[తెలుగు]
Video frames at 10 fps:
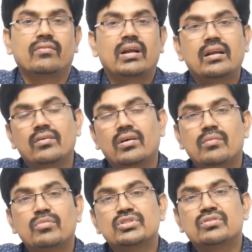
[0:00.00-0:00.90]
వాళ్ళు
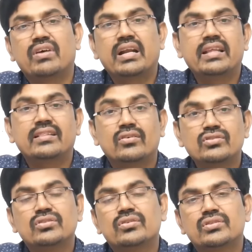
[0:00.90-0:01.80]
ఆల్మోస్ట్ ఫార్టీ
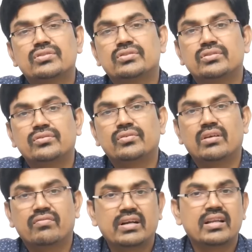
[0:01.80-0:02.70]
థౌజండ్ క్రోర్స్
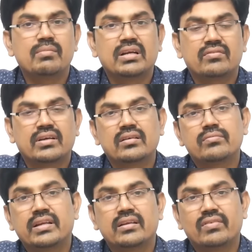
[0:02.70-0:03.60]
ఉన్న ఫండ్ అనమాట ఫరాగ్
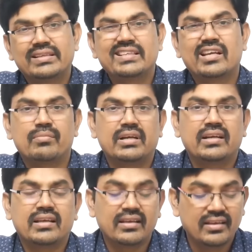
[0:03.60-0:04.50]
ఫారిక్ ఫ్లెక్జీ క్యాప్
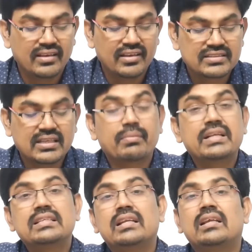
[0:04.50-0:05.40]
అంటే
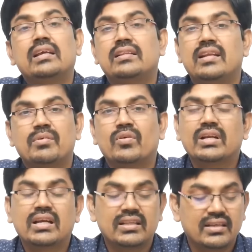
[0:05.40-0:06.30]
సర్ప్రైజింగ్లీ అది నెంబర్
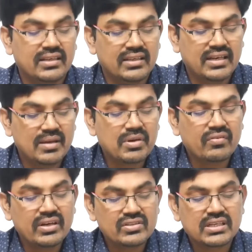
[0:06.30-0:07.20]
వన్ కాదండి నెంబర్
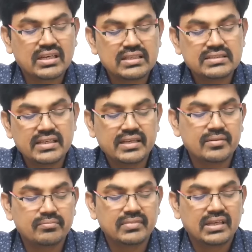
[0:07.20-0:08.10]
వన్ వచ్చి ఇక్కడ
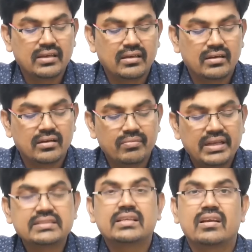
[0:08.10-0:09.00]
జేఎం
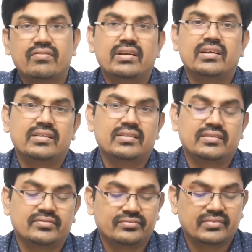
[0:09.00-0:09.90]
ఫ్లెక్జీ క్యాప్ ఫండ్ అండి
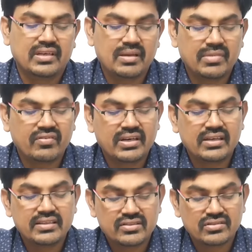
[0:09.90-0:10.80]
నెంబర్ వన్
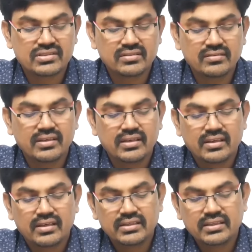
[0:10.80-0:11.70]
అది ఈ సంవత్సరం
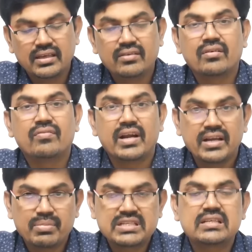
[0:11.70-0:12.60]
ఇది
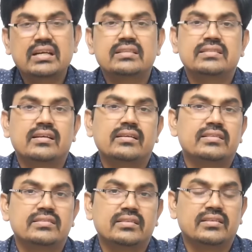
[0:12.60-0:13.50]
ఫార్టీ పర్సెంట్ రిటర్న్ జనరేట్
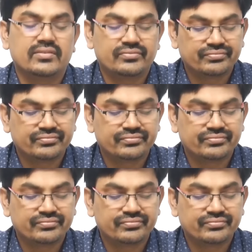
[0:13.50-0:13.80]
చేసింది